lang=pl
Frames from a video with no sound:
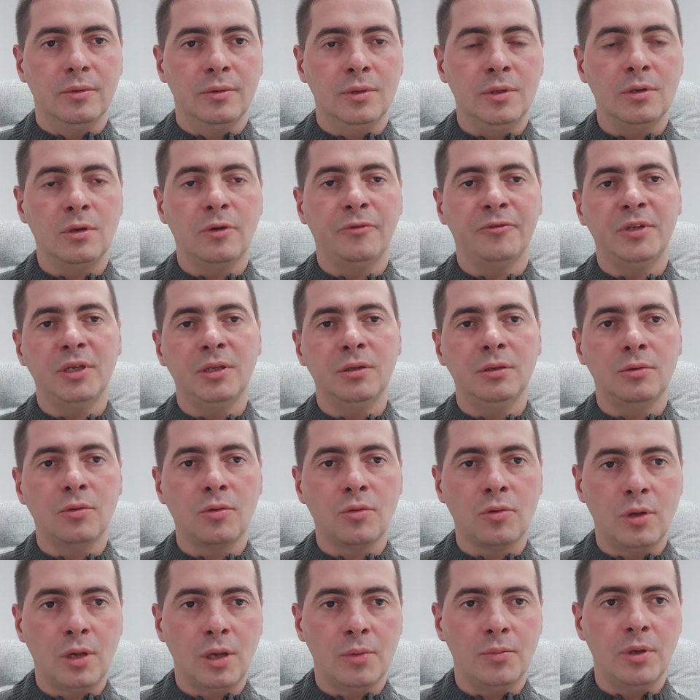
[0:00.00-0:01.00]
Tylko wtedy
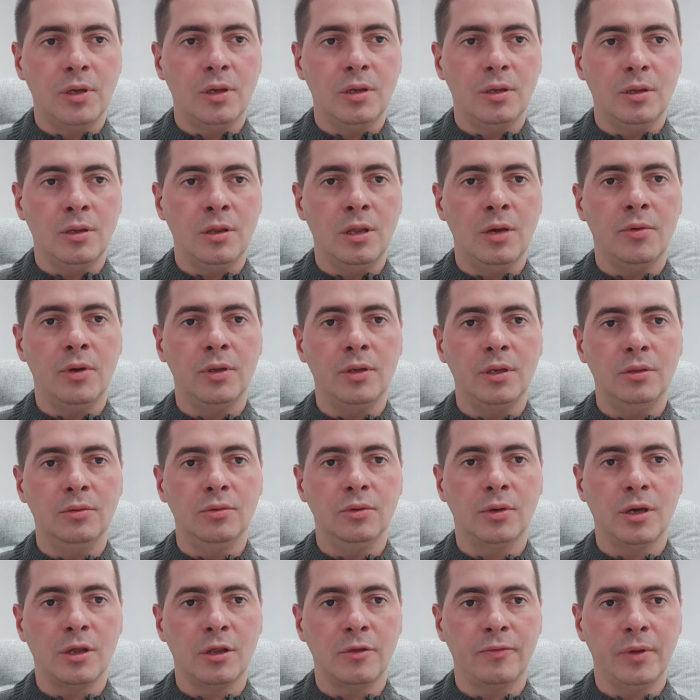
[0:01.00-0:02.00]
odczujemy działanie
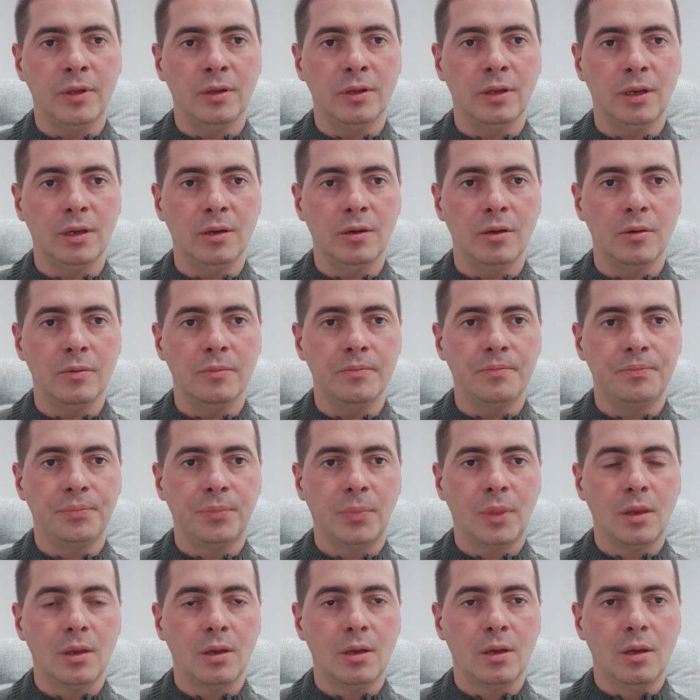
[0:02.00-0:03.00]
Ducha Świętego.
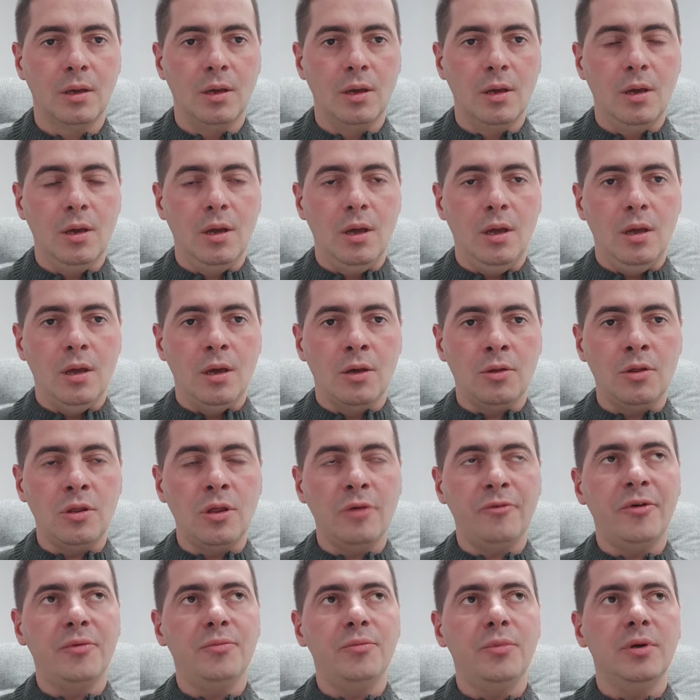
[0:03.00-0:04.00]

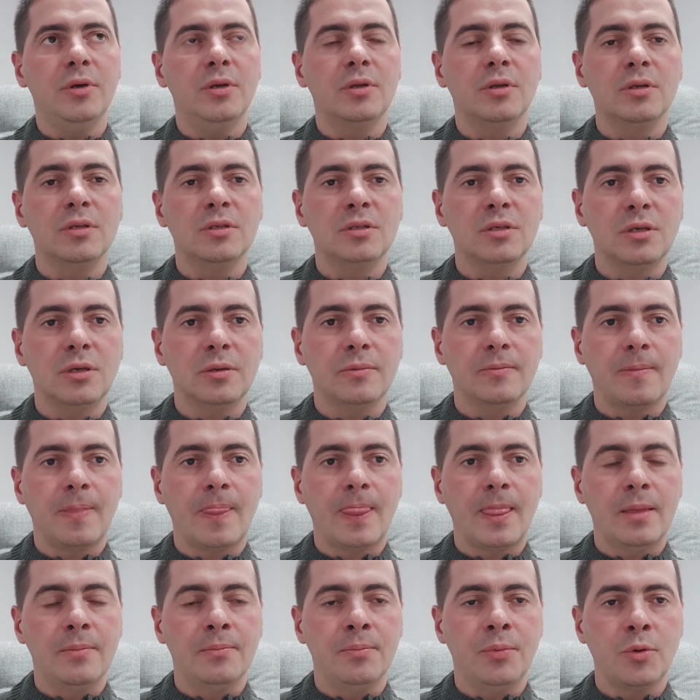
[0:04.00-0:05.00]
Życzę Wam, moi drodzy,
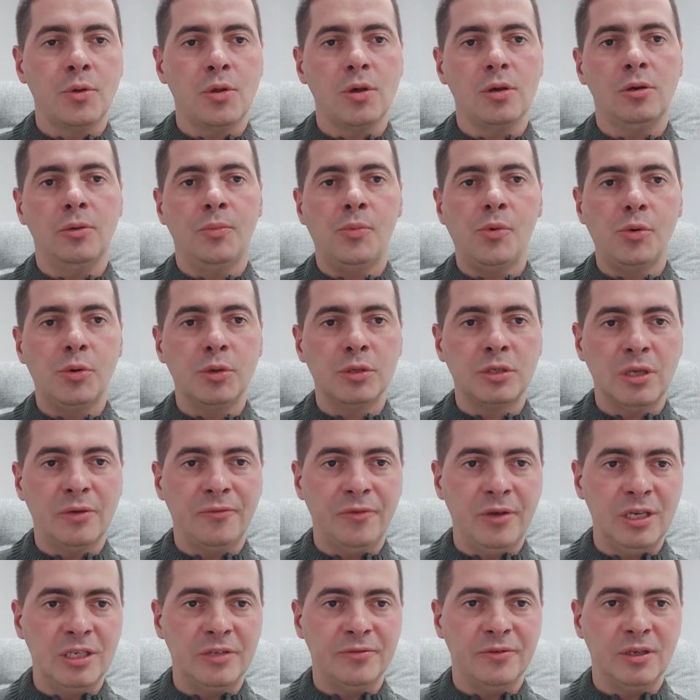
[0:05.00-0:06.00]
Bożego
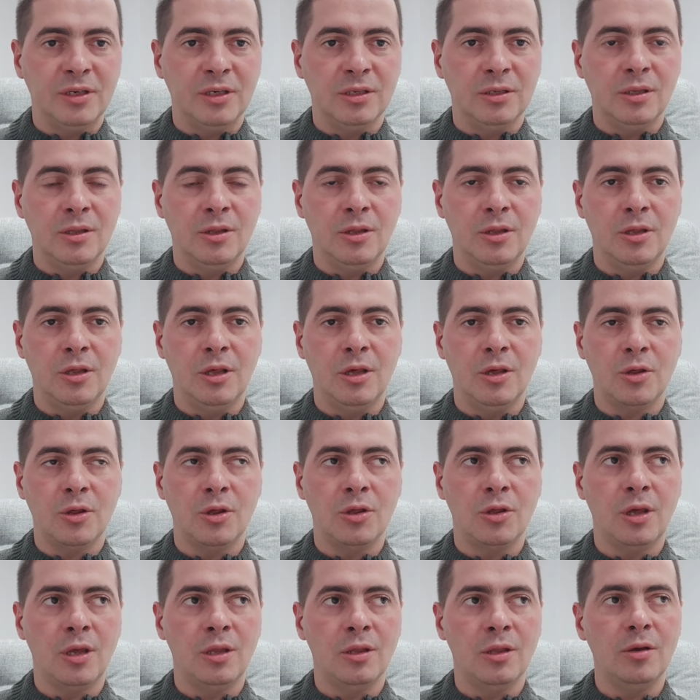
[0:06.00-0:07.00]
błogosławieństwa na ten
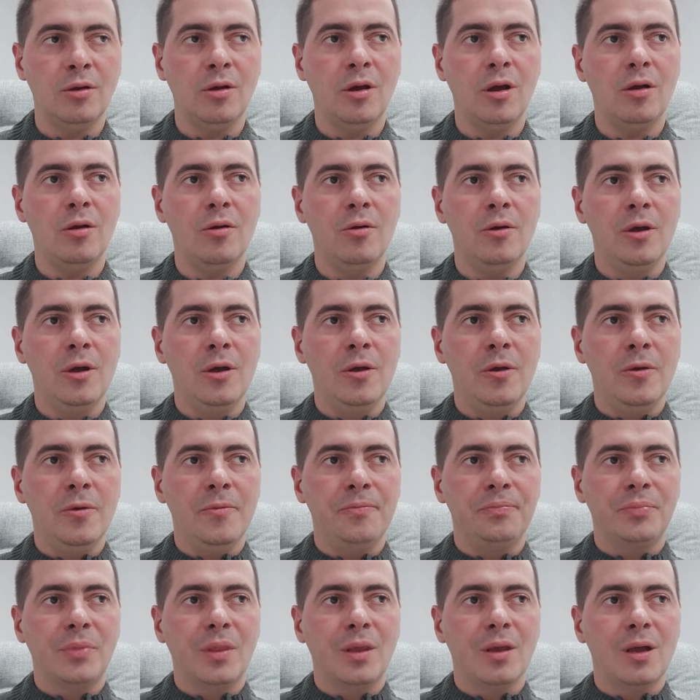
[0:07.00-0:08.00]
dzisiejszy dzień, tego,
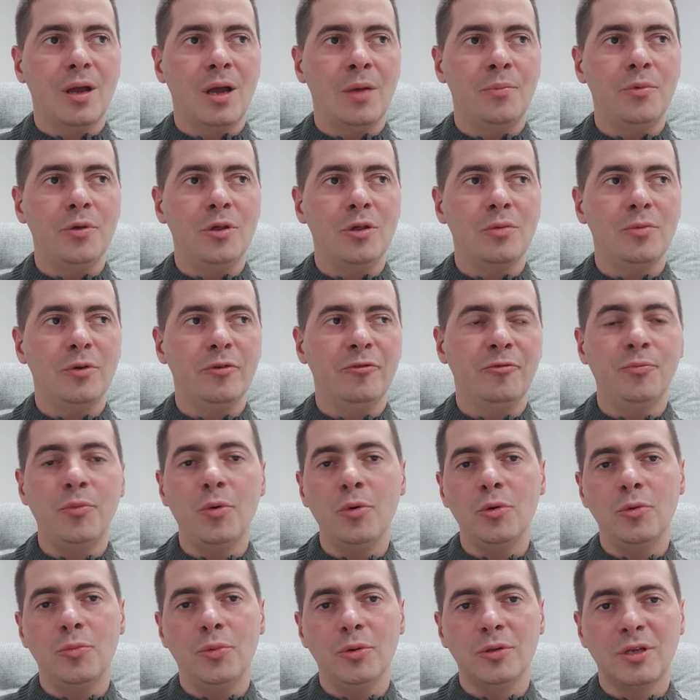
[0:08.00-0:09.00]
abyśmy w
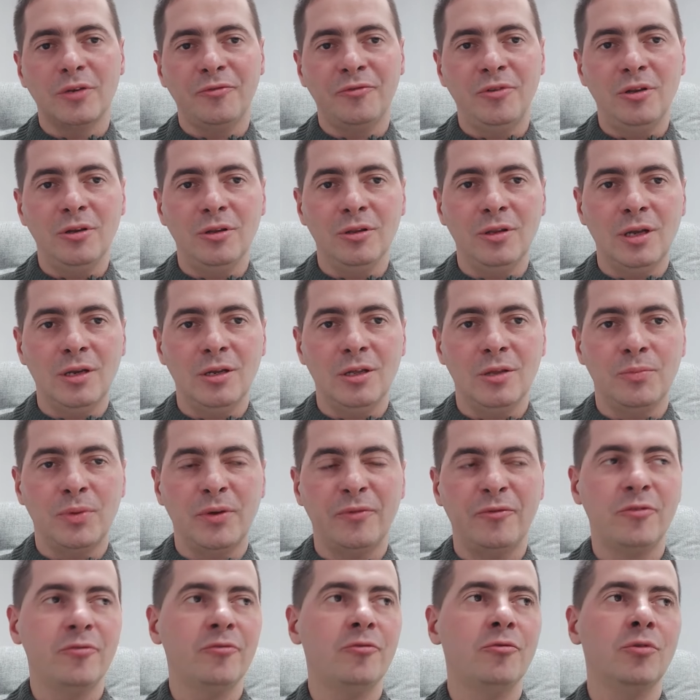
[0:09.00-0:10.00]
Bogu potrafili odnaleźć
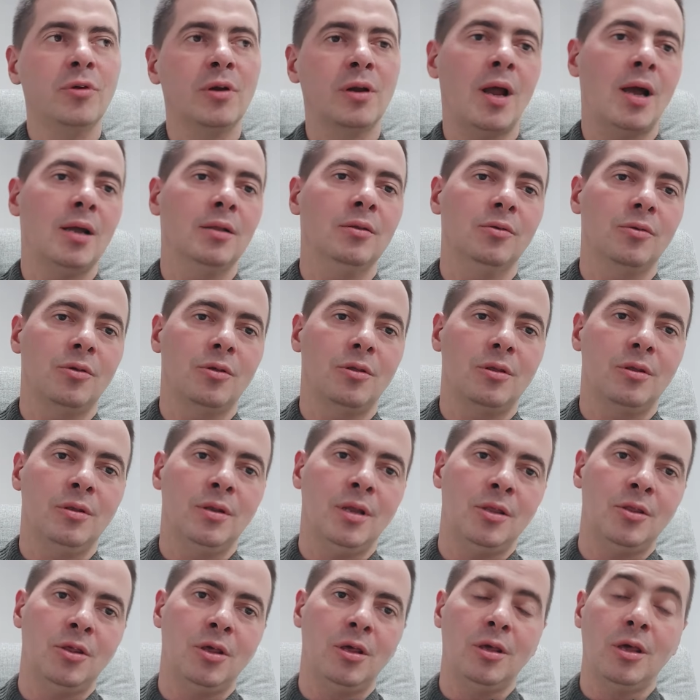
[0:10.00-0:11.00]
prawdziwą radość,
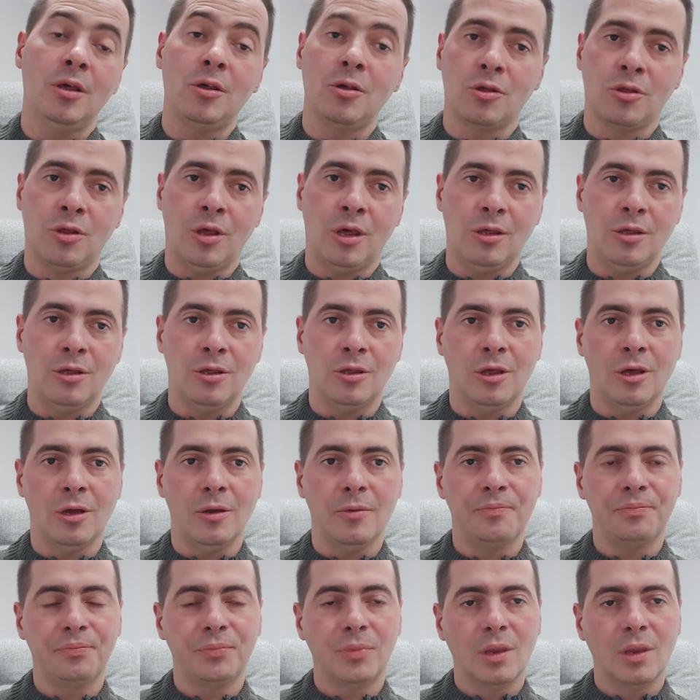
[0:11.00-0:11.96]
nadzieję i szczęście.